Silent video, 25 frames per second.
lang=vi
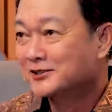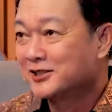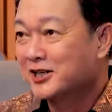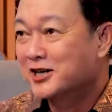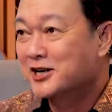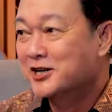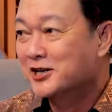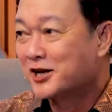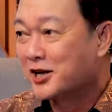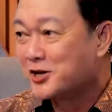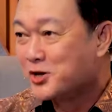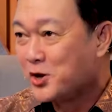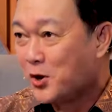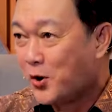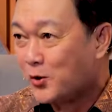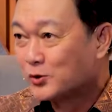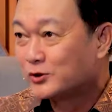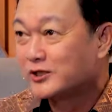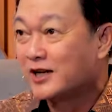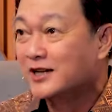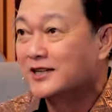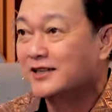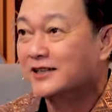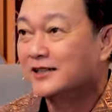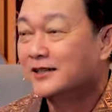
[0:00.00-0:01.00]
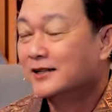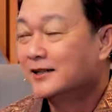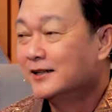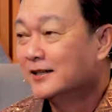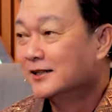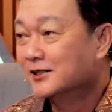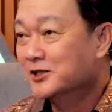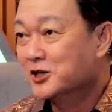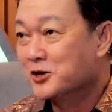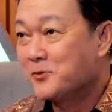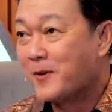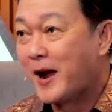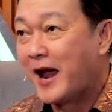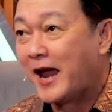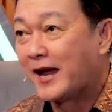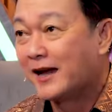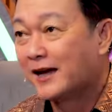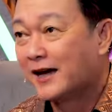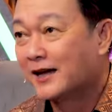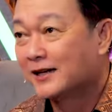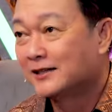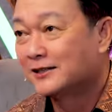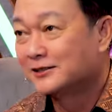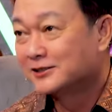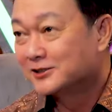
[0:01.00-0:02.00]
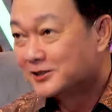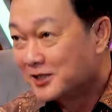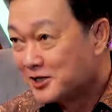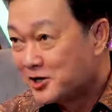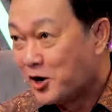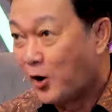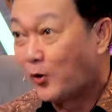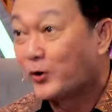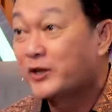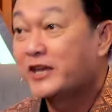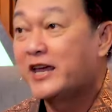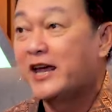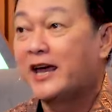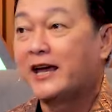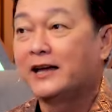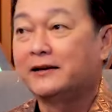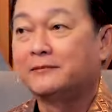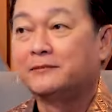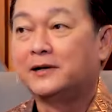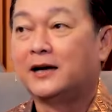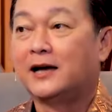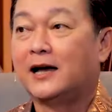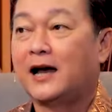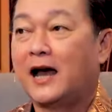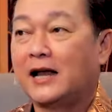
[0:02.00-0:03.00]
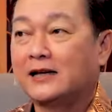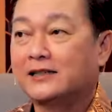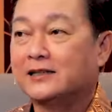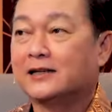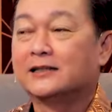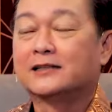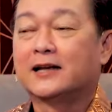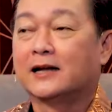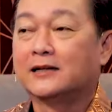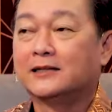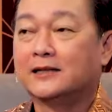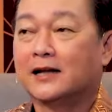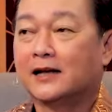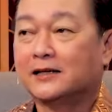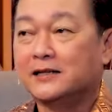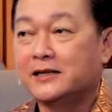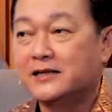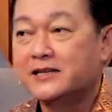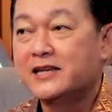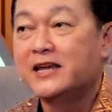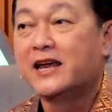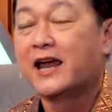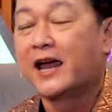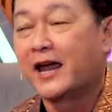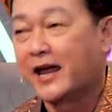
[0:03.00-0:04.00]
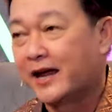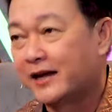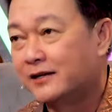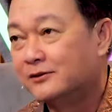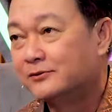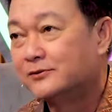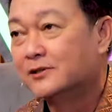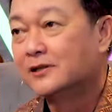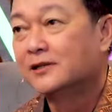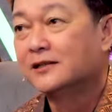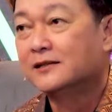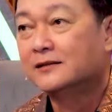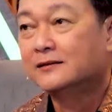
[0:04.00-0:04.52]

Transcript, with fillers: từ cái vô tình người bạn anh xin đổi vai mà anh trở thành nhà diễn viên hài luôn á